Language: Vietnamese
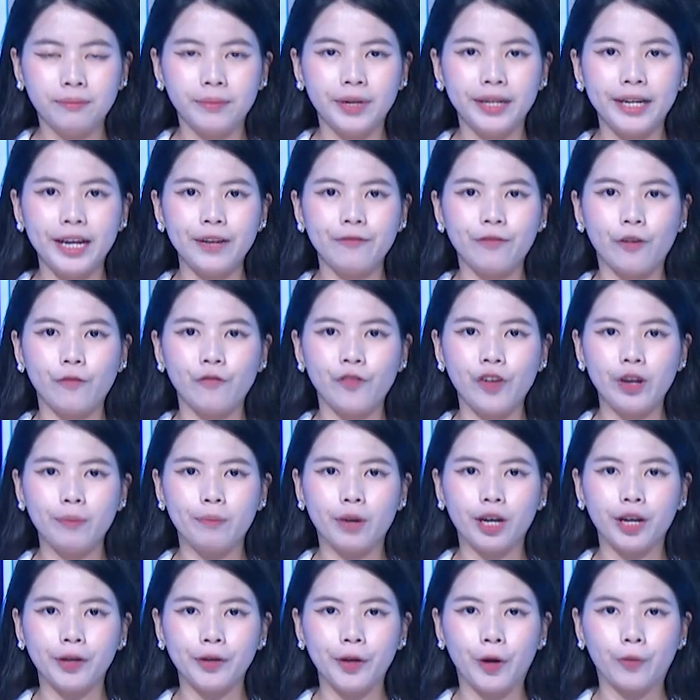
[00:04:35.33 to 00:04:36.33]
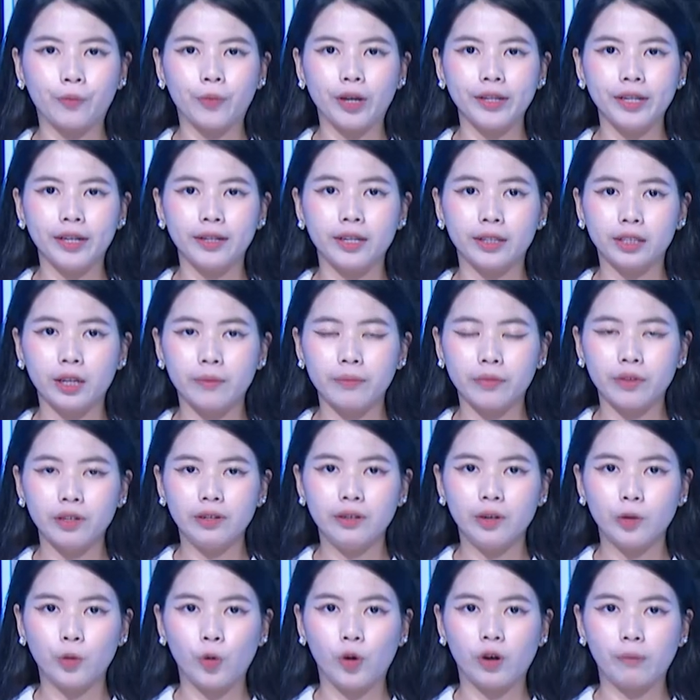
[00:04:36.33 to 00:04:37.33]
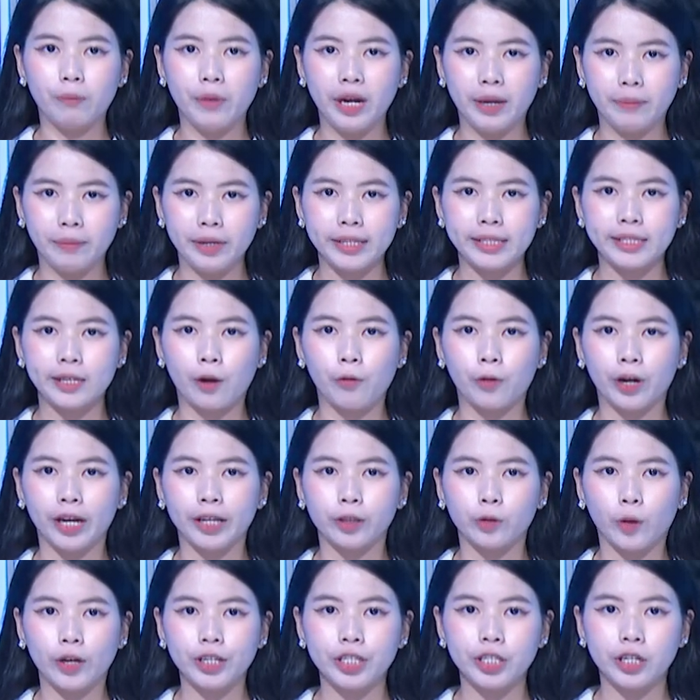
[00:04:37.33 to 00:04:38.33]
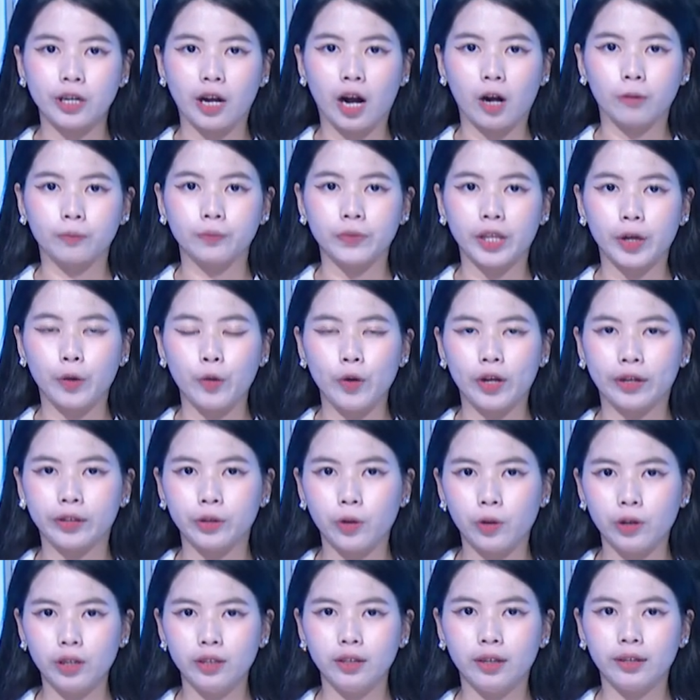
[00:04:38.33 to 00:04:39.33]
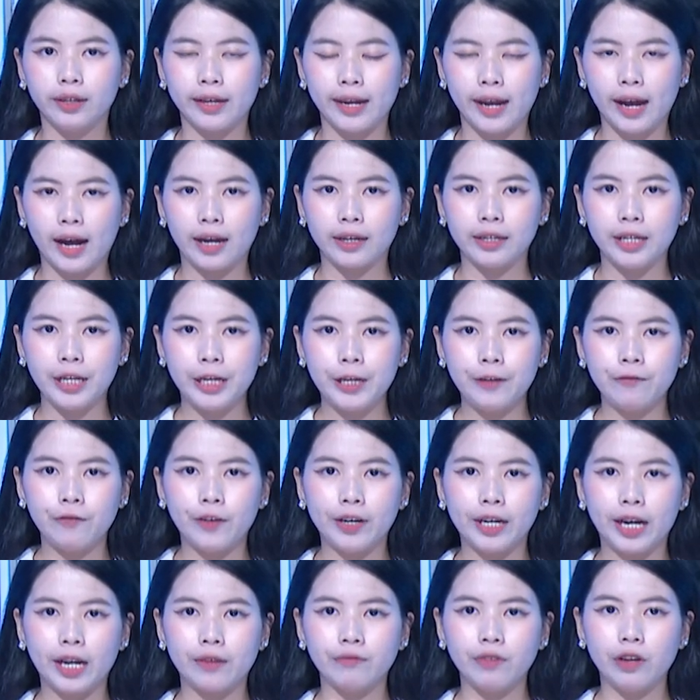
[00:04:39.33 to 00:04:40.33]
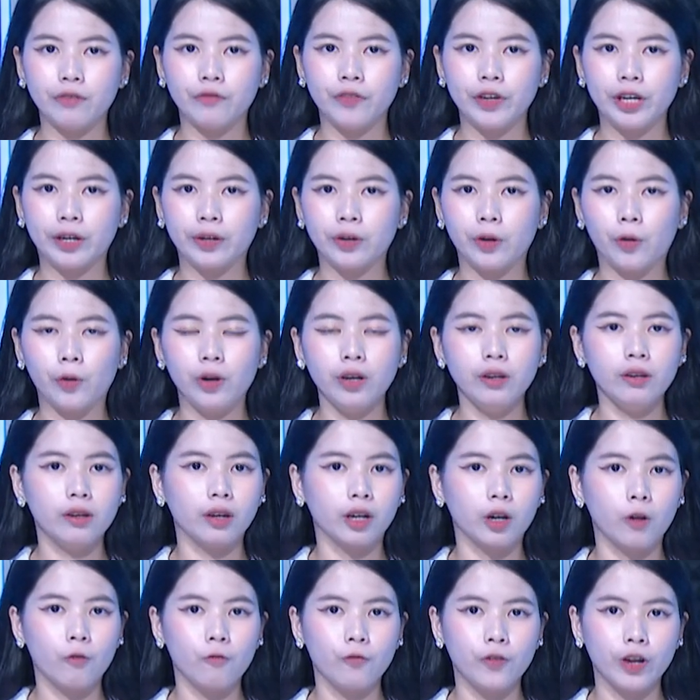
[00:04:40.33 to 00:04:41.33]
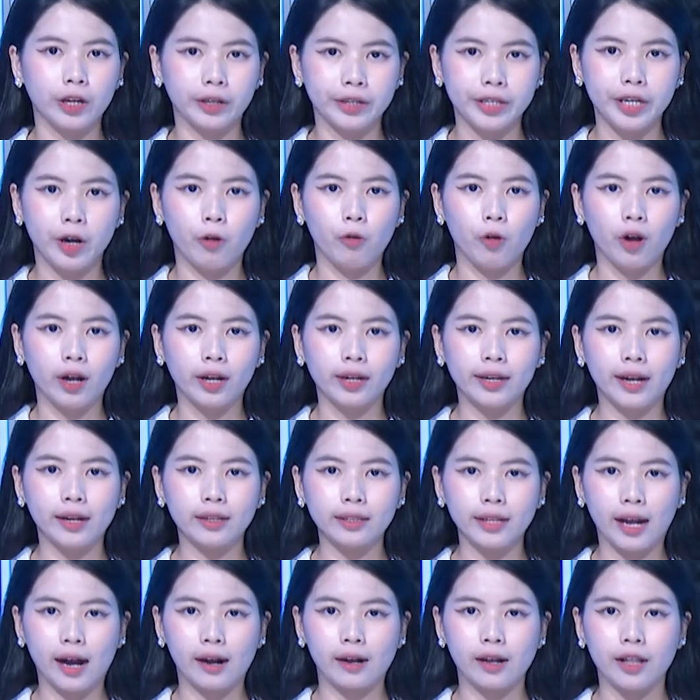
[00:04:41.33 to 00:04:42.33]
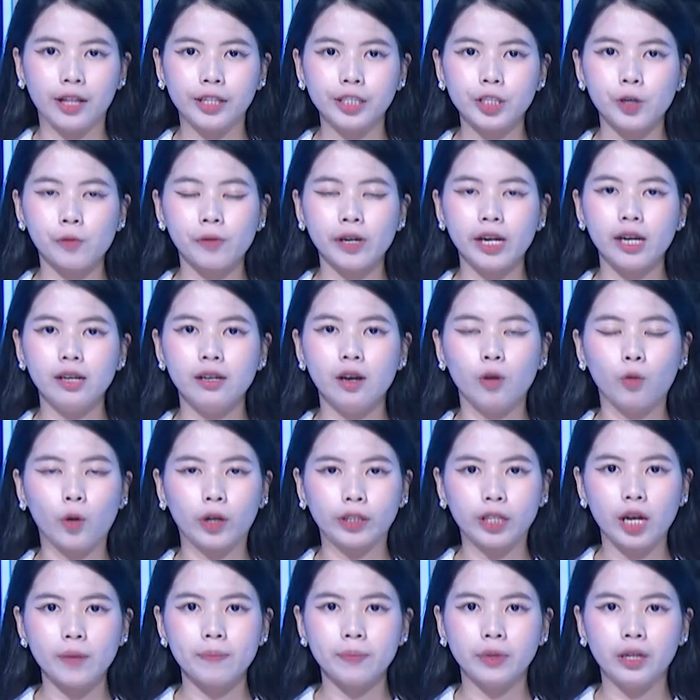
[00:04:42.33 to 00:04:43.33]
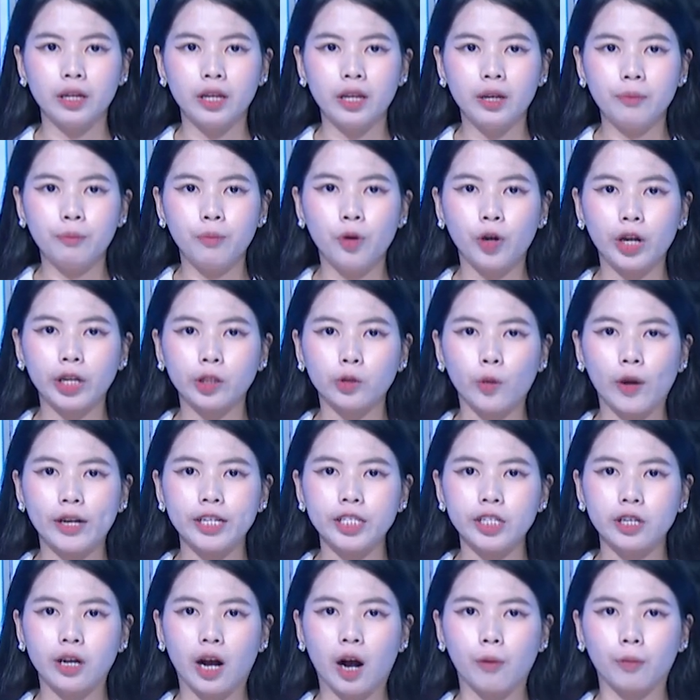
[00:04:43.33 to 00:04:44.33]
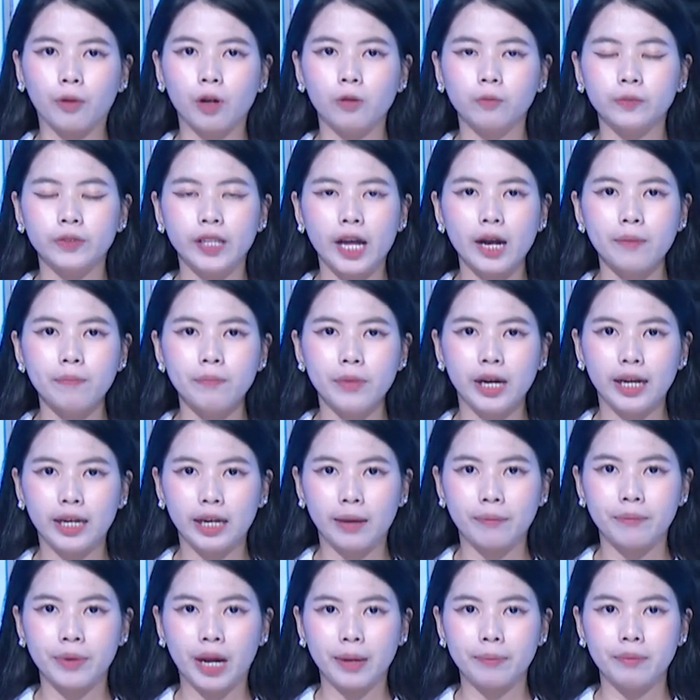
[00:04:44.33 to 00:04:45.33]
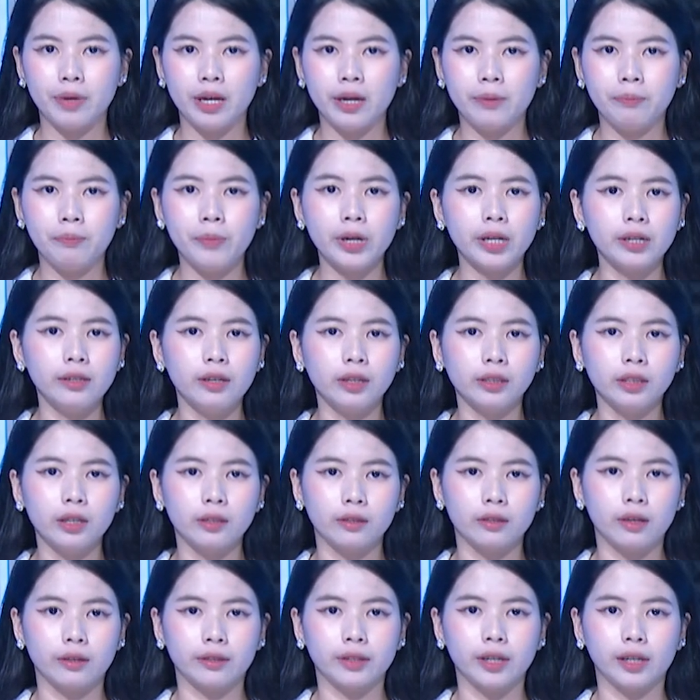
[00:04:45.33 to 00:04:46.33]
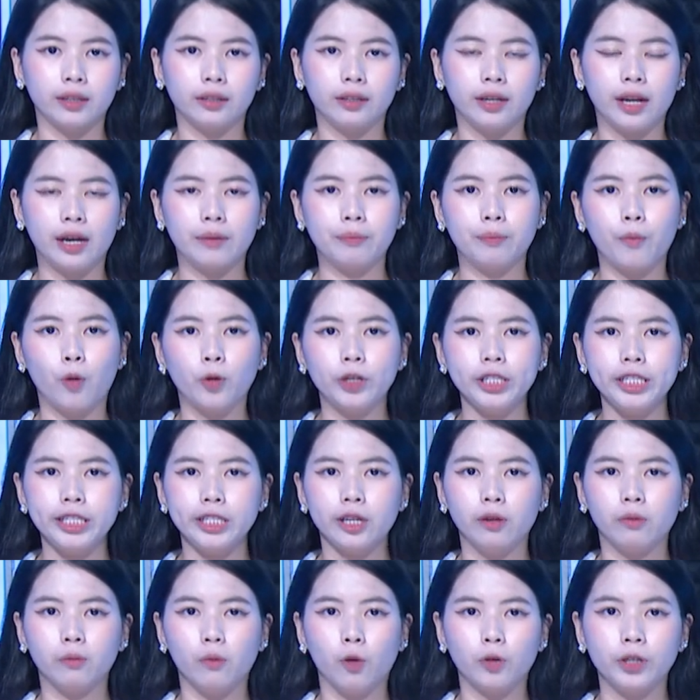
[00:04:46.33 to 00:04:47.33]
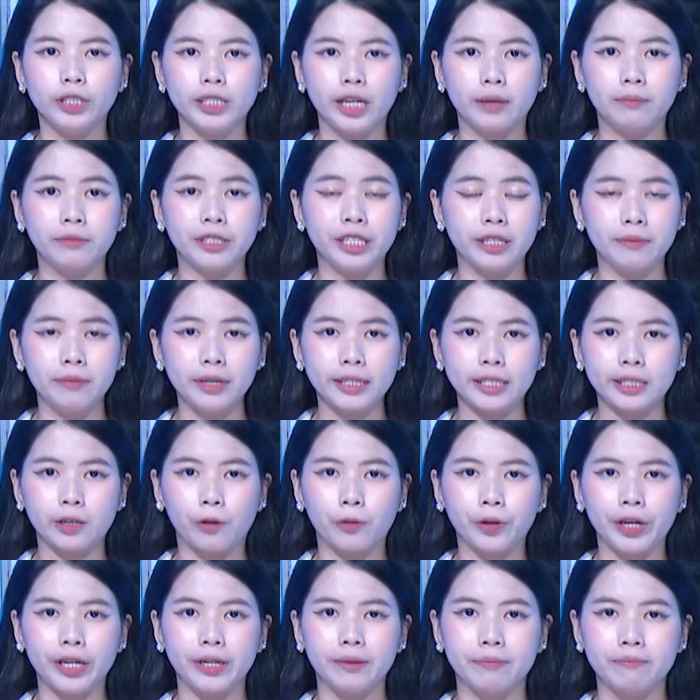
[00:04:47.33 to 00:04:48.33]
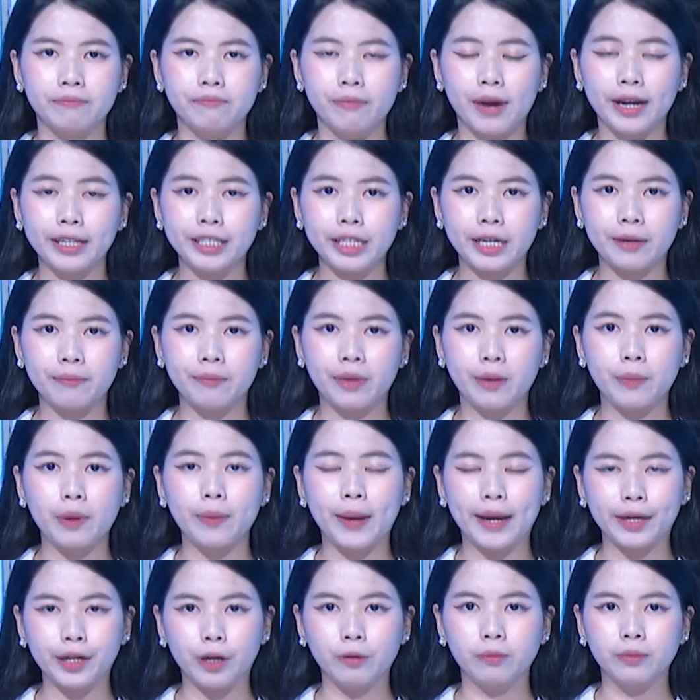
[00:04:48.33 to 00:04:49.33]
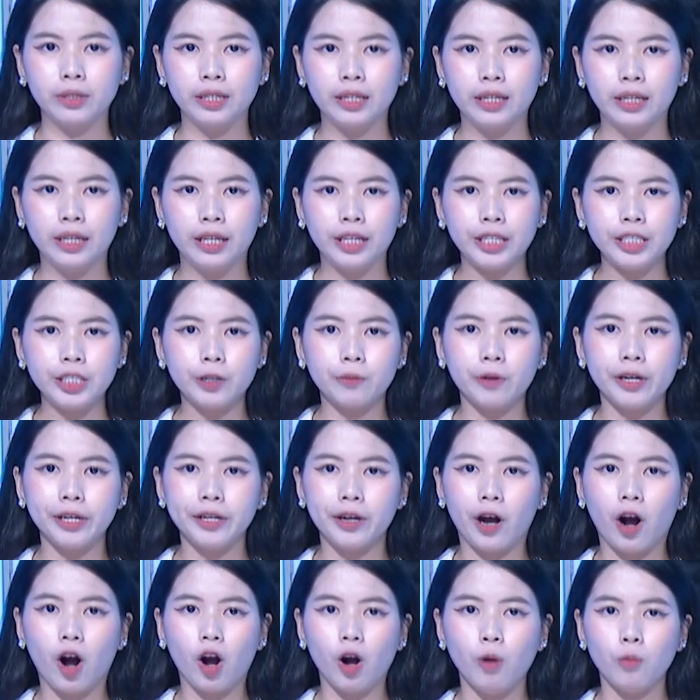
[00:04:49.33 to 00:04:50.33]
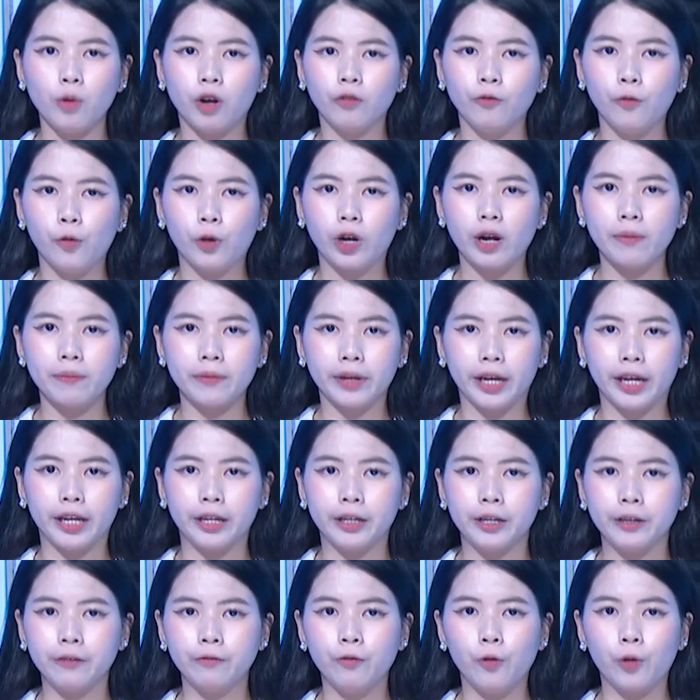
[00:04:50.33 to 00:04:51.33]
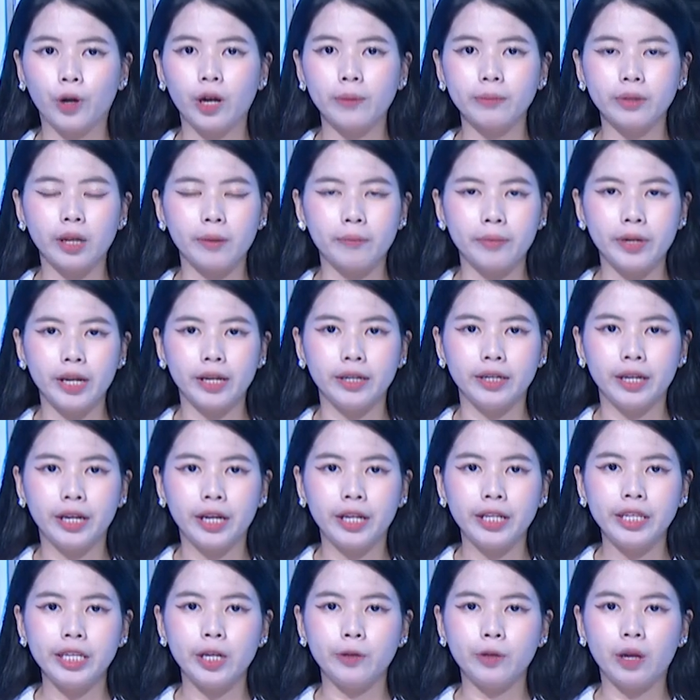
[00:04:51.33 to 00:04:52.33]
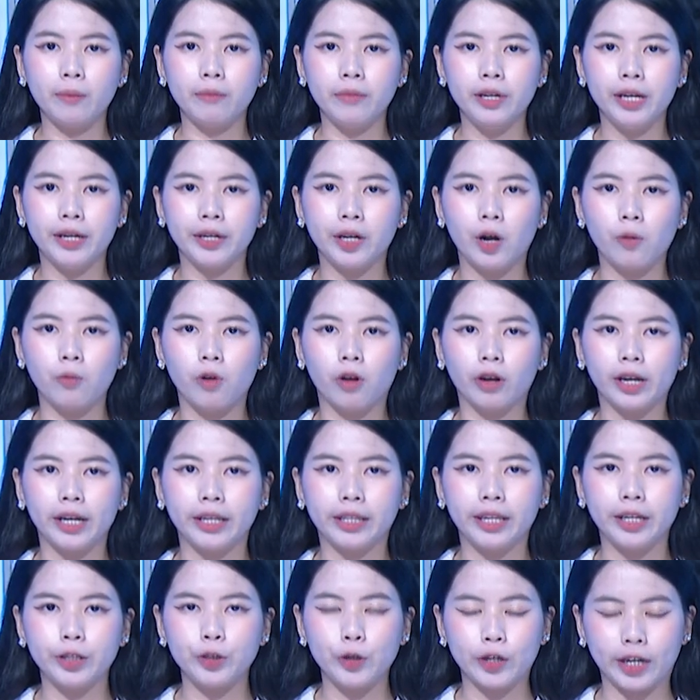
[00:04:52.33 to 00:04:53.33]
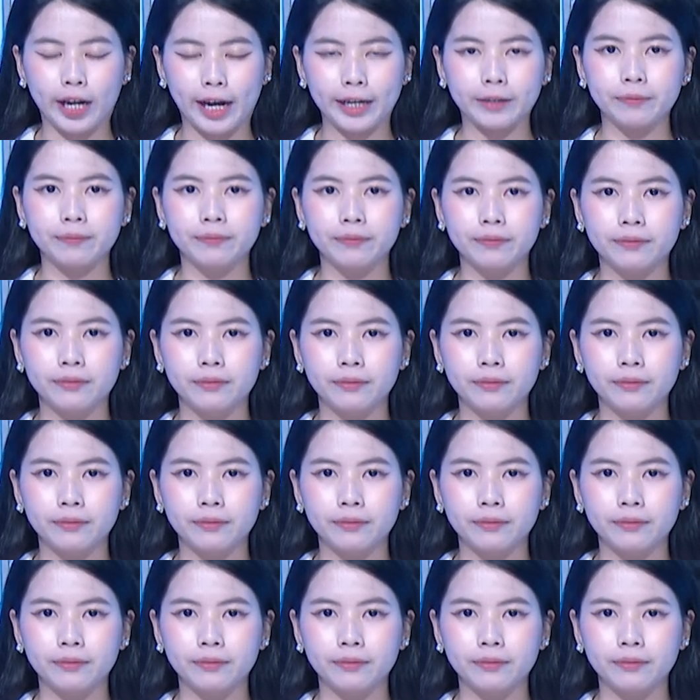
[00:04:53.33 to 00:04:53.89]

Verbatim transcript: Mới đây, phóng viên Báo Lao động đã nhận được tâm thư của 76 kế toán trường học tại huyện Đô Lương, Nghệ An, phản ánh về việc khối lượng công việc nhiều, căng thẳng trong khi lương quá thấp, một kế toán trường học công tác 15 năm, mức lương thực được nhận là 4 triệu 496.373 đồng. Trong khi đó không có phụ cấp nghề, phụ cấp thâm niên, nhiều năm liền không có kỳ thi chuyển ngạch.